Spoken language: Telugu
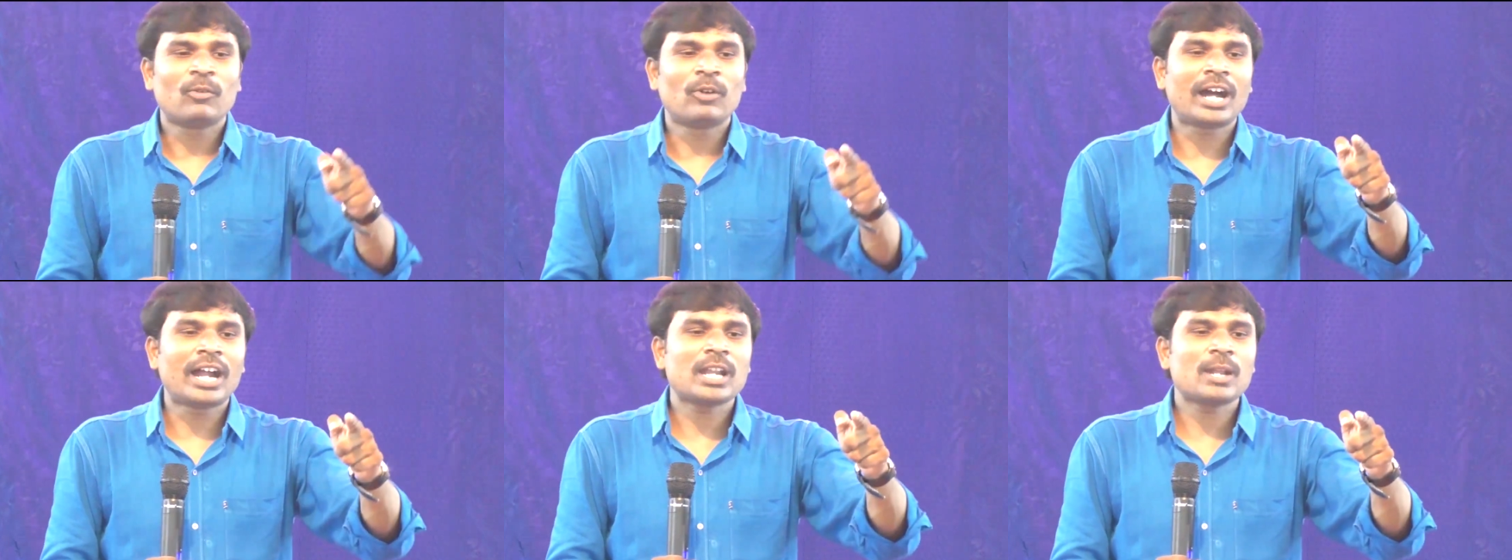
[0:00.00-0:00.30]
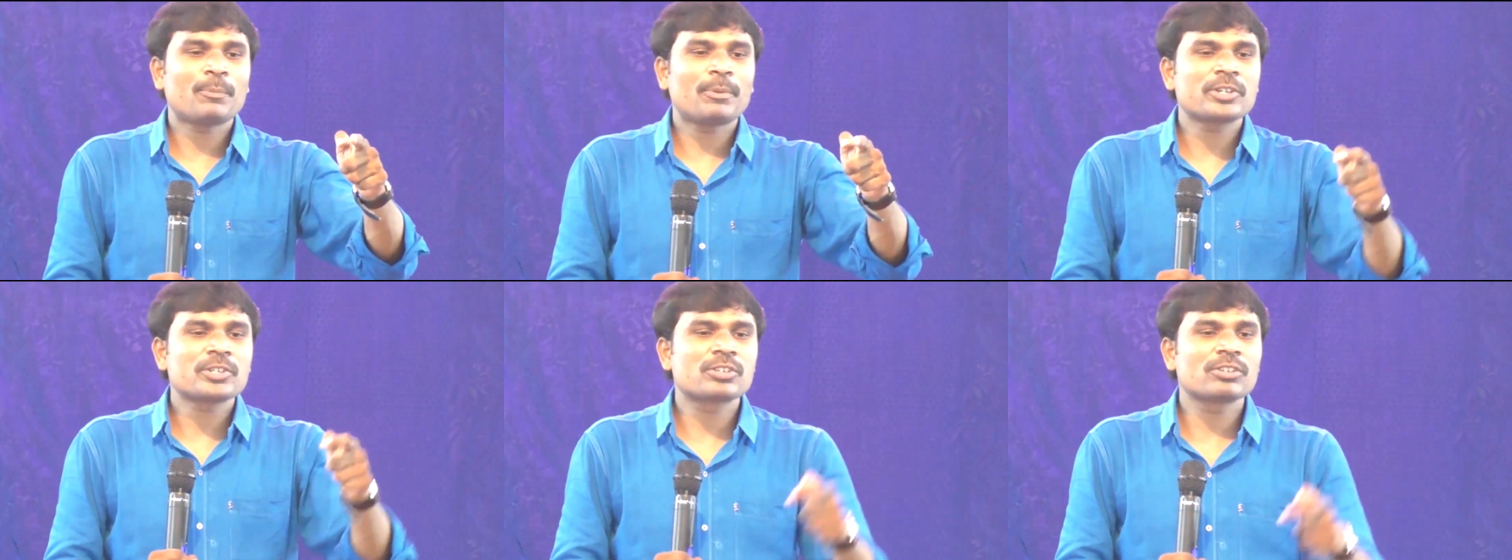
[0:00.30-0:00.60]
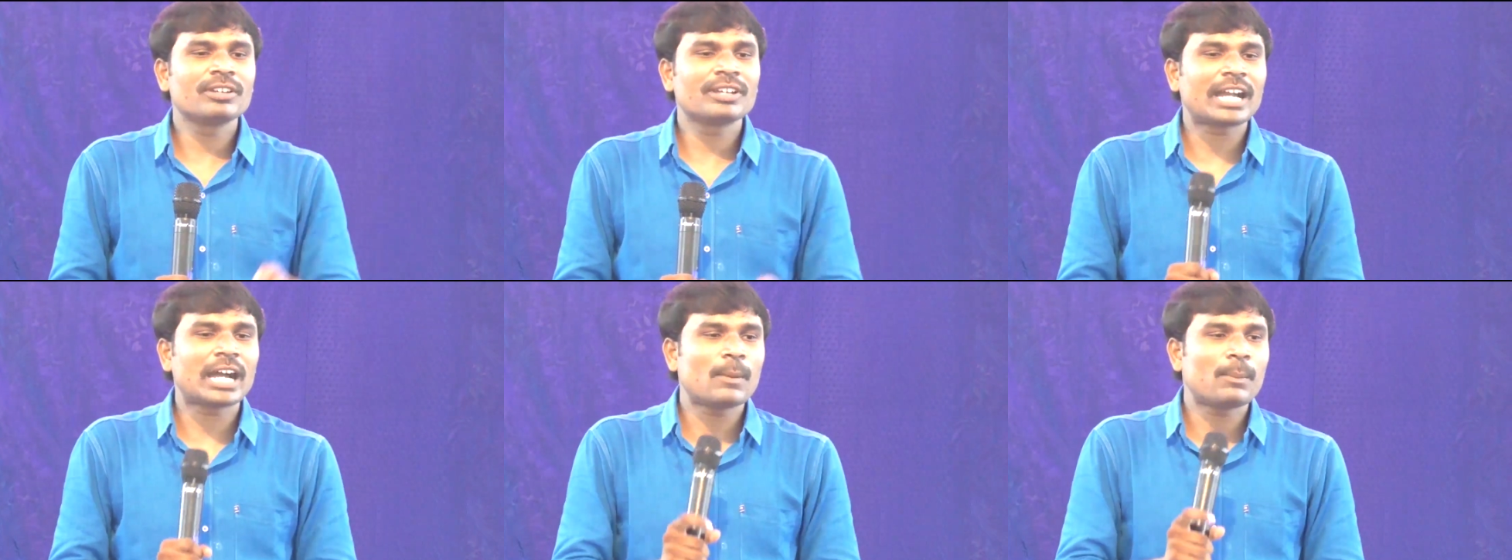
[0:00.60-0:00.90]
వాళ్ళ
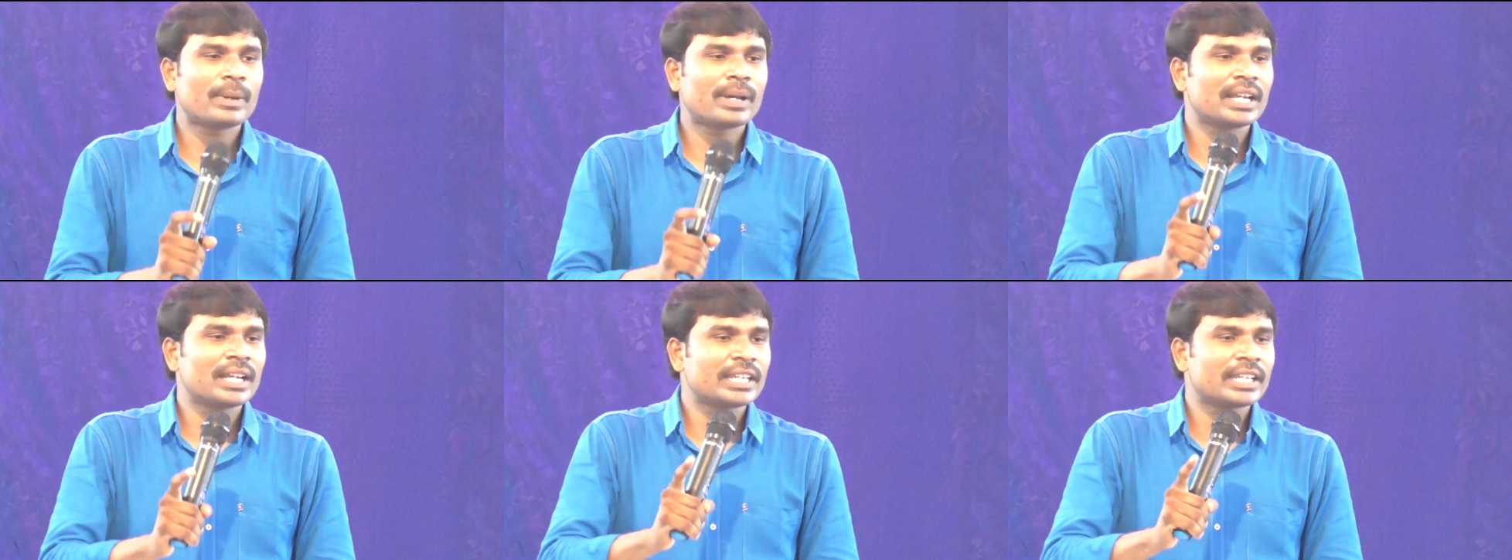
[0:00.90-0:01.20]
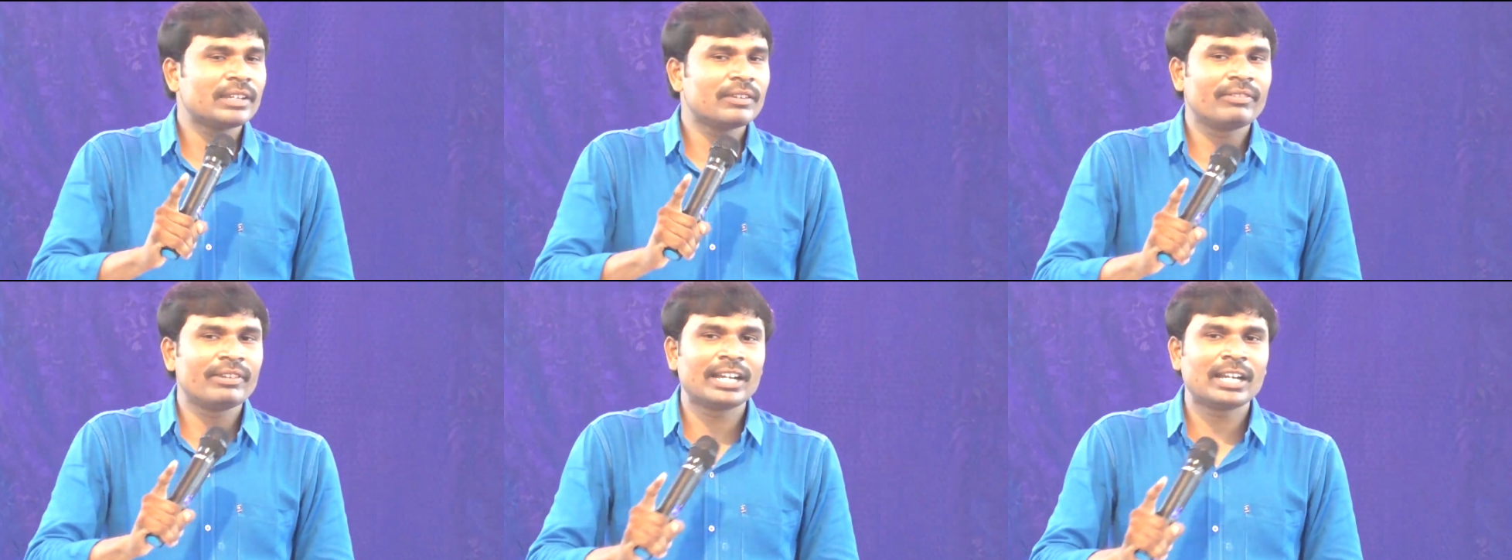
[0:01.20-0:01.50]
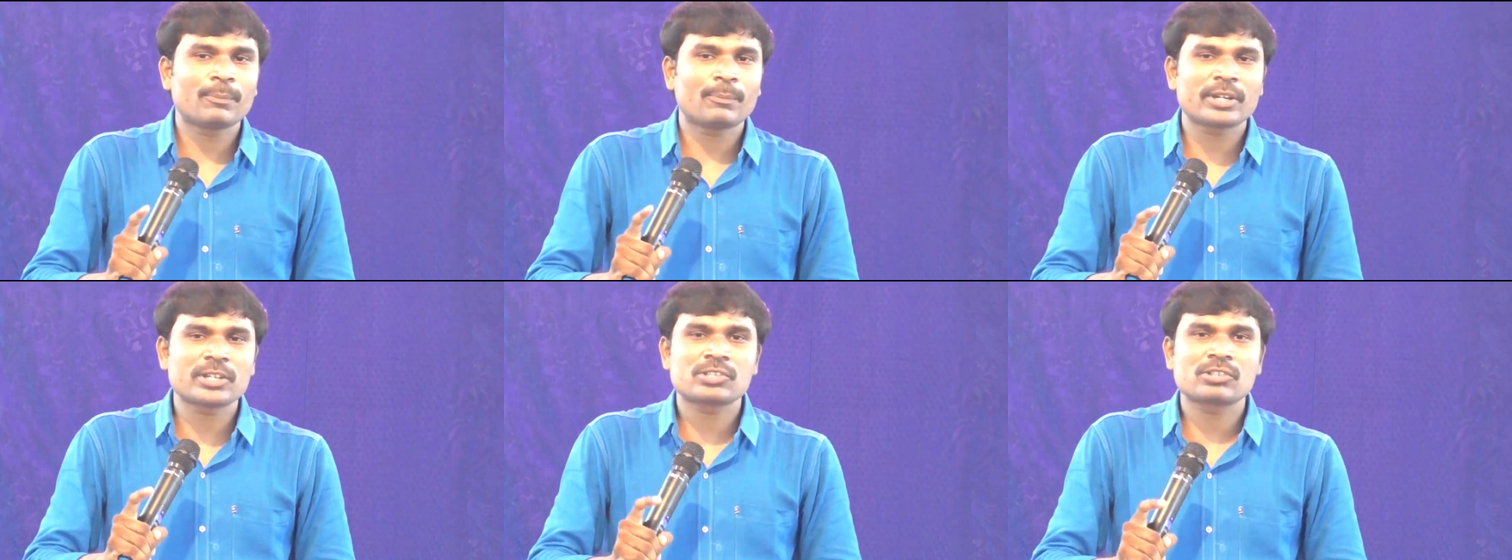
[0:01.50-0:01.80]
పశువుల కాపర్లకి
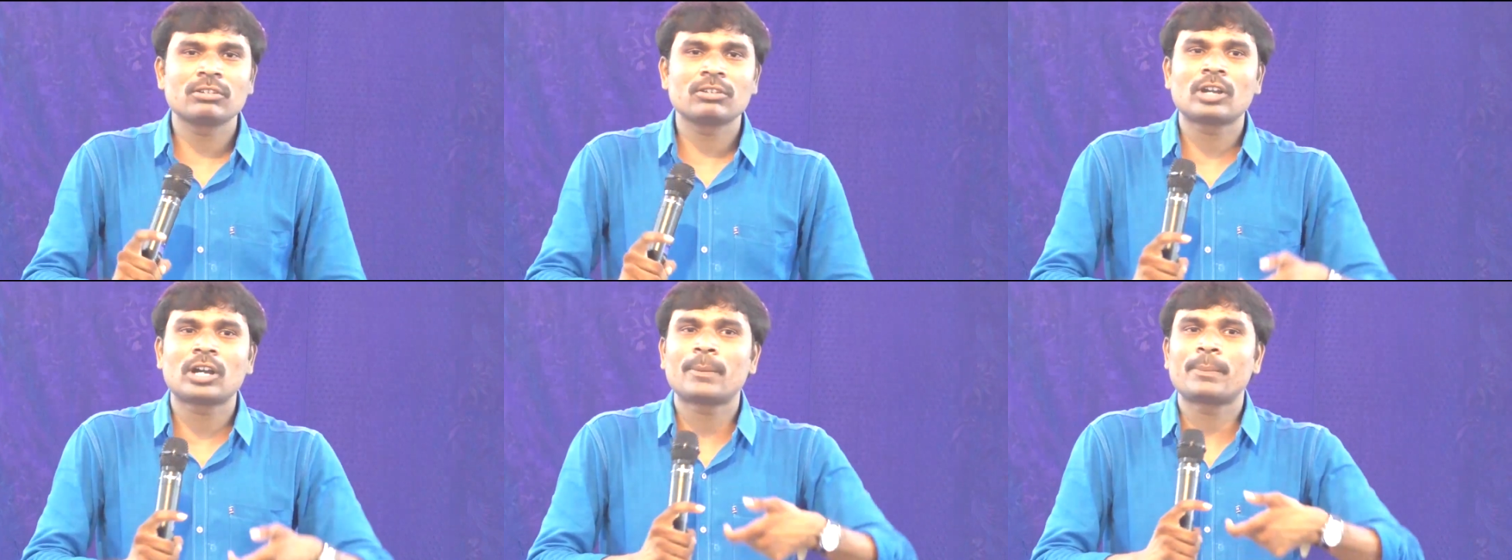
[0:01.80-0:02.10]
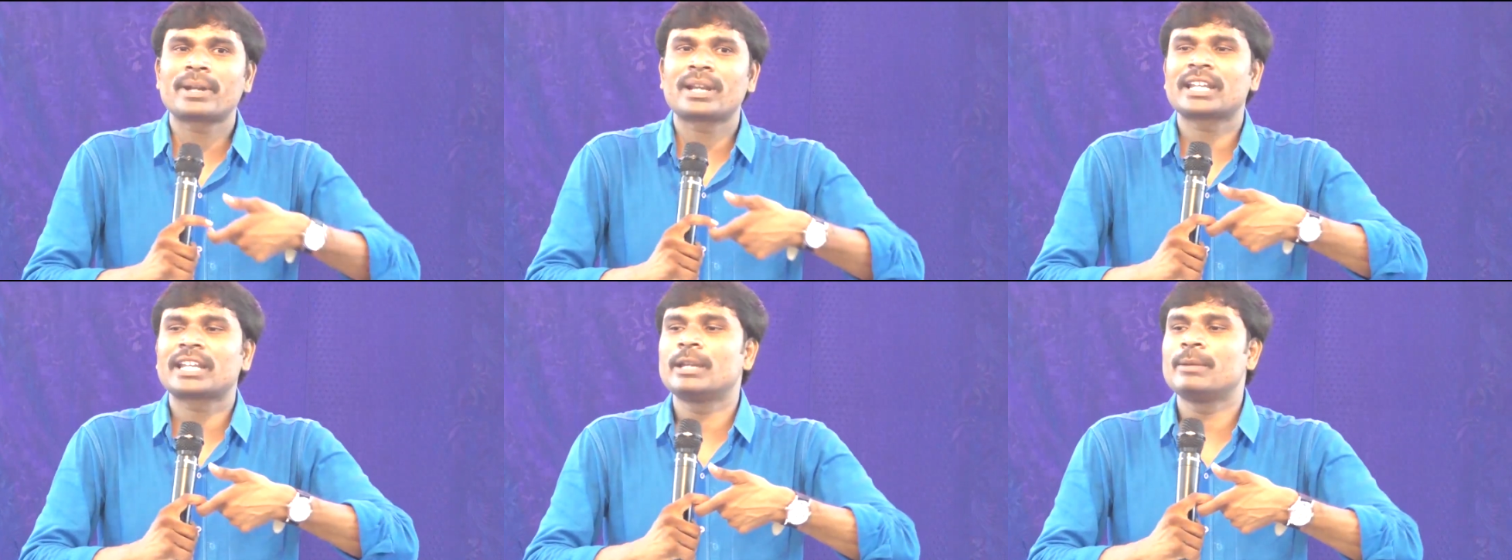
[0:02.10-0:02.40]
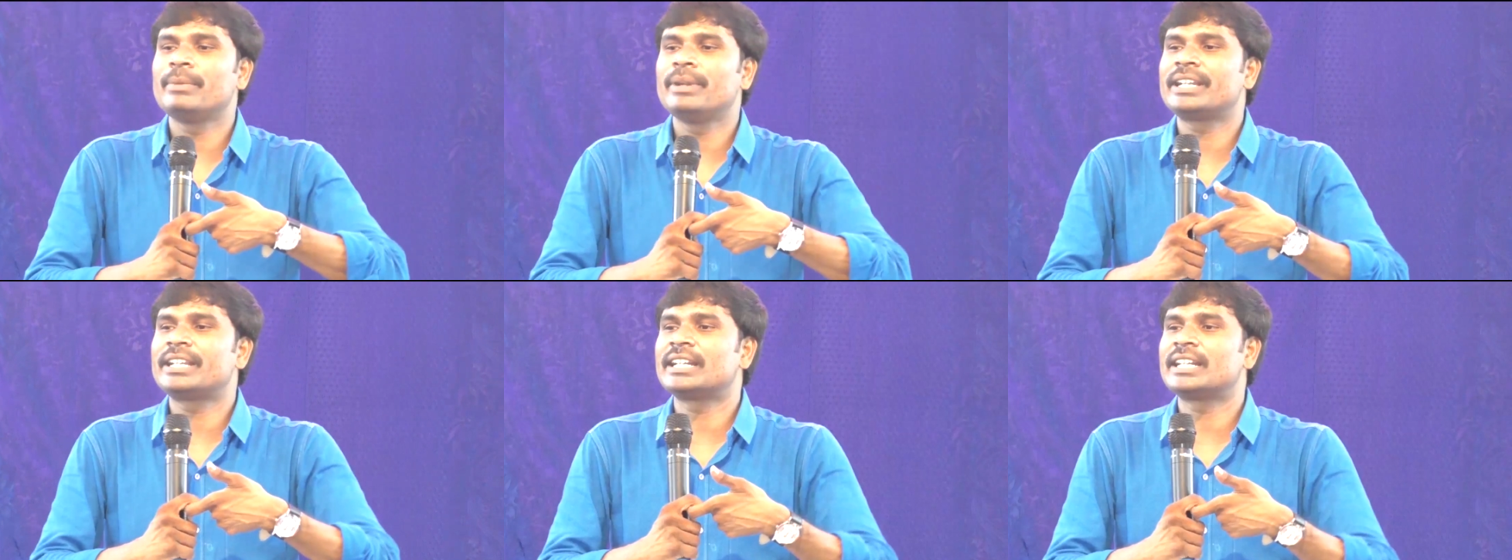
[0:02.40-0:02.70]
వీళ్ళ పశువుల కాపర్లకి
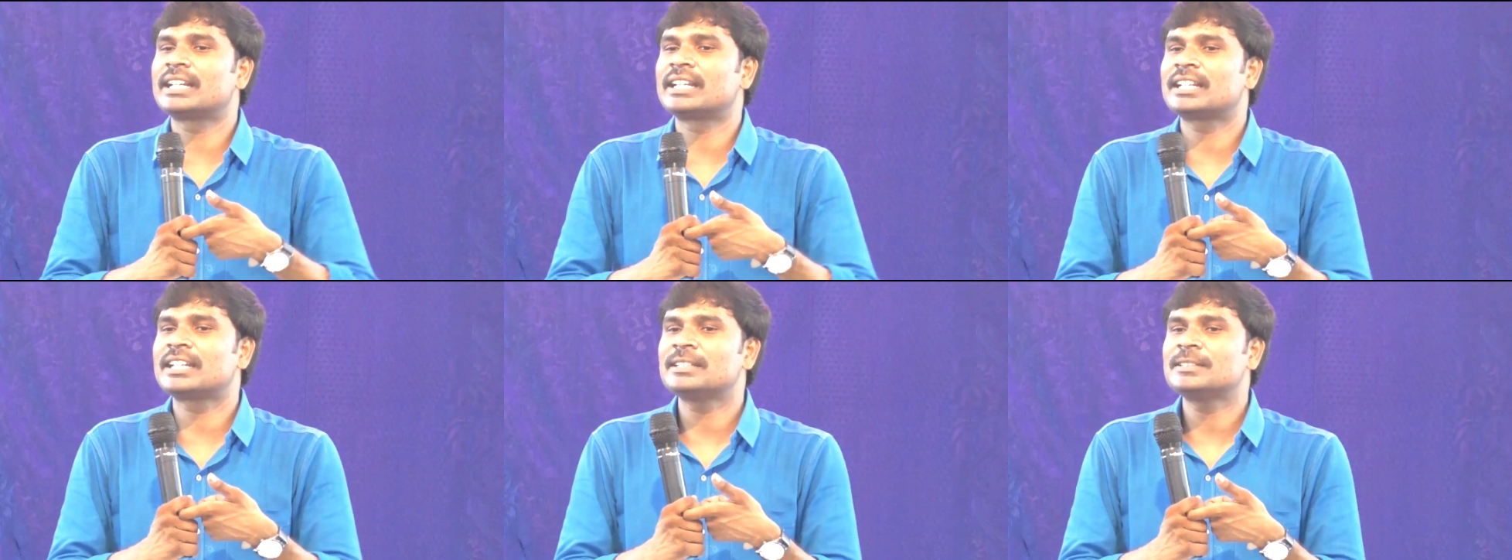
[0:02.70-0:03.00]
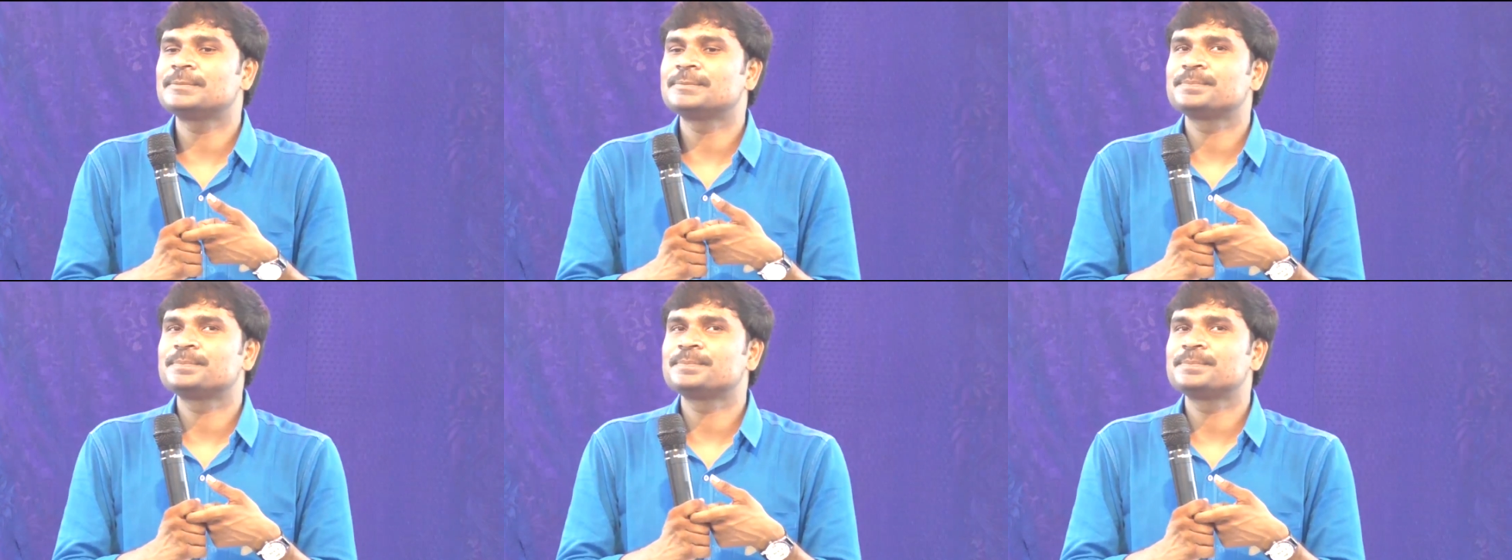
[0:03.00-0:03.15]
ఏం పెట్టాడంట